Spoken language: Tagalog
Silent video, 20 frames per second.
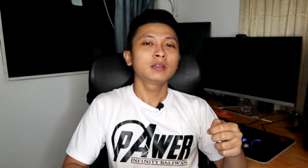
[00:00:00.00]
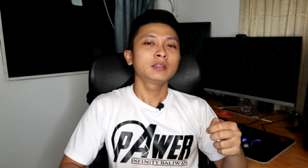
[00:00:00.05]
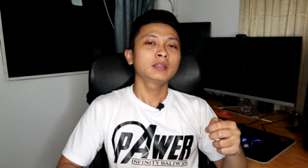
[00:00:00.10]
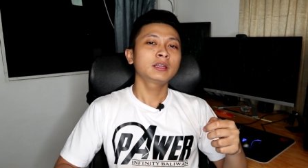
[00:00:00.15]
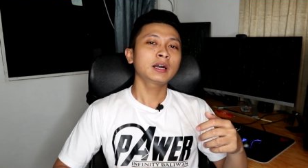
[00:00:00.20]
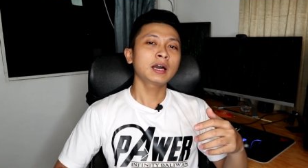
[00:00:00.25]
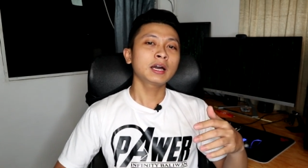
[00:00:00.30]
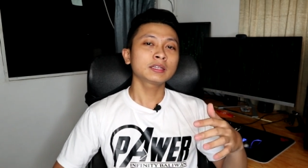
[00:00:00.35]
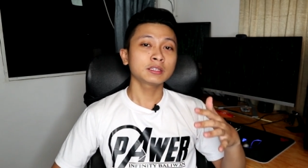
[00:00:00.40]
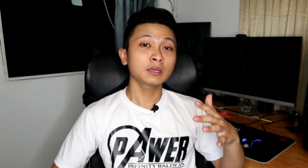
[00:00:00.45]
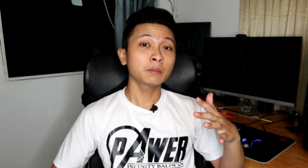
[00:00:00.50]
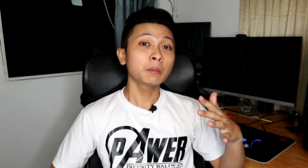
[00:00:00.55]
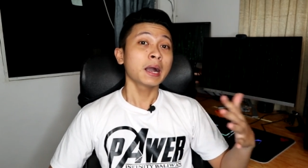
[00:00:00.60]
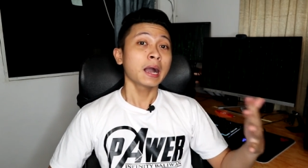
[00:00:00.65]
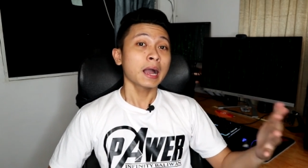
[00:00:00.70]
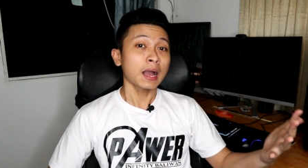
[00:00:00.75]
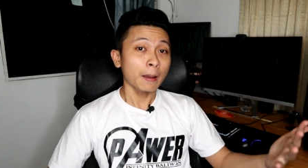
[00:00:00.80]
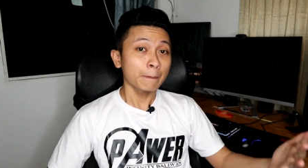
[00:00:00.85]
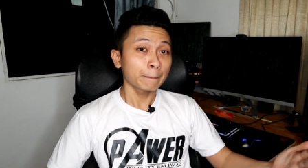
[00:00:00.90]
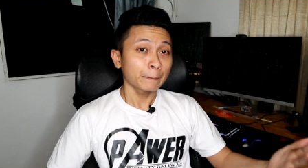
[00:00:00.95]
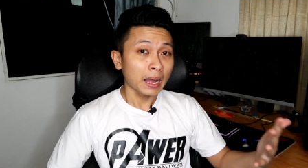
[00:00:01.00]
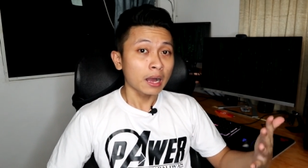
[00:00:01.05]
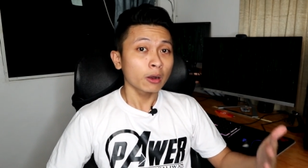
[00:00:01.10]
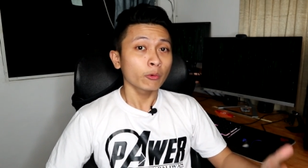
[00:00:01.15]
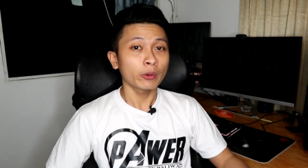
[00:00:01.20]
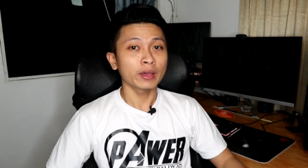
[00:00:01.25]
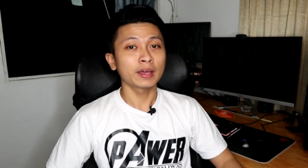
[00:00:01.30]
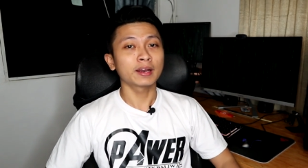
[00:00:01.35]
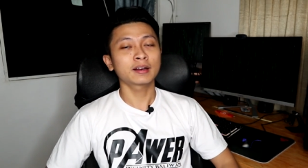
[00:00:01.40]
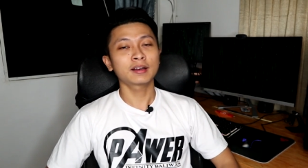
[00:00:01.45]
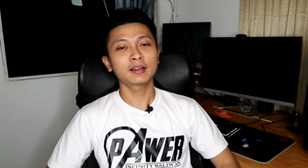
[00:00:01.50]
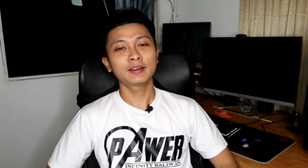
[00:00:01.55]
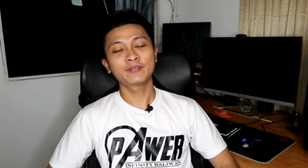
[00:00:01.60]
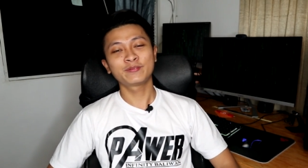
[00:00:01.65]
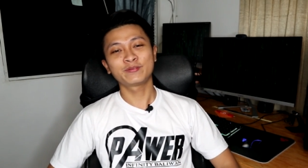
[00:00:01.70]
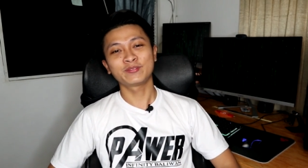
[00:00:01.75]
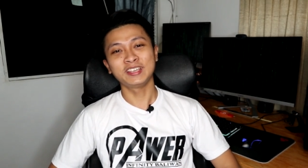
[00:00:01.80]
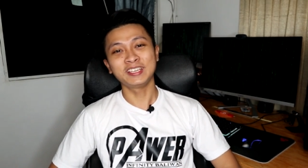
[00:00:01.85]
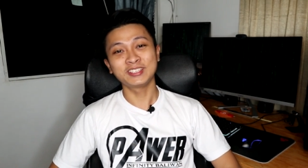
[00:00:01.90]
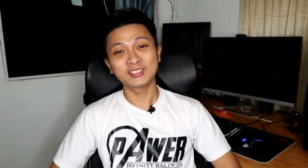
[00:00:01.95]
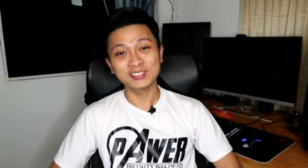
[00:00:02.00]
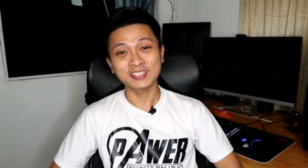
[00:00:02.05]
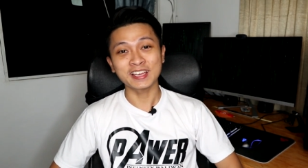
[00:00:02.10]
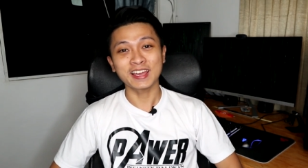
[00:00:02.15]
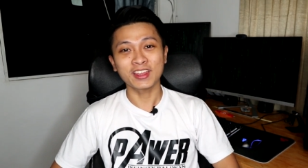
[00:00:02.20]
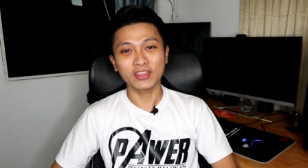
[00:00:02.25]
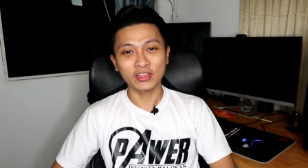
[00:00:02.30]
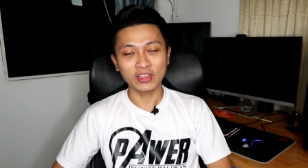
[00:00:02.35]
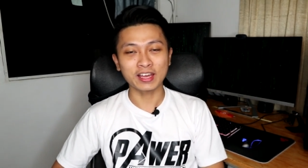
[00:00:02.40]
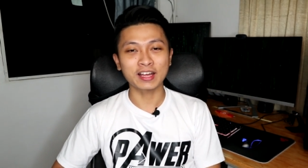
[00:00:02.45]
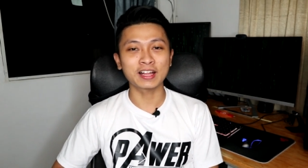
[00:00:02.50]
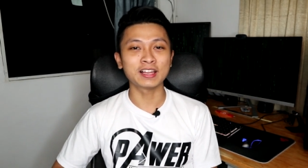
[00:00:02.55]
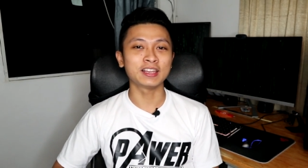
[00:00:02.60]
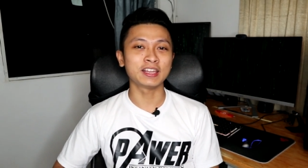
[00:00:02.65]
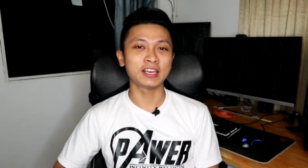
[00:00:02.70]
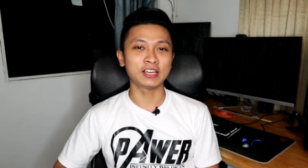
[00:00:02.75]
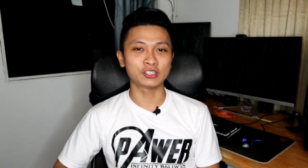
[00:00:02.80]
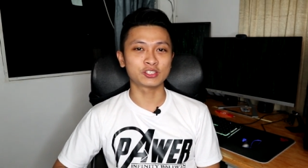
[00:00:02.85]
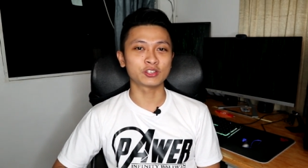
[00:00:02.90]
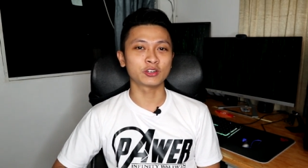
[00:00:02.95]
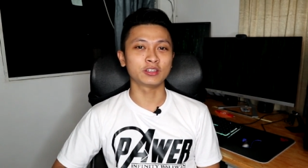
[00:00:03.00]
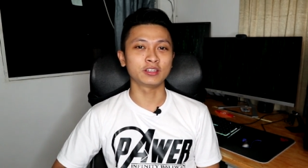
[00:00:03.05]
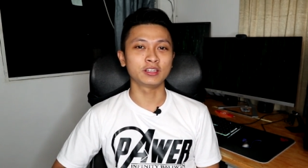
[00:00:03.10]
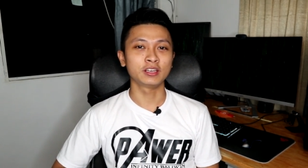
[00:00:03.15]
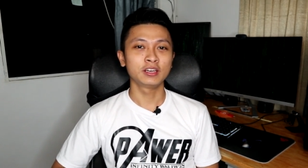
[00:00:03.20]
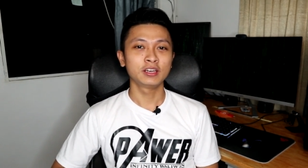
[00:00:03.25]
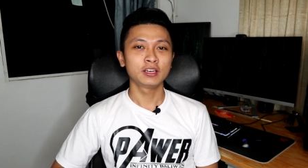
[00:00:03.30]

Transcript: ng ating mga kapower dito sa Ethical Nation.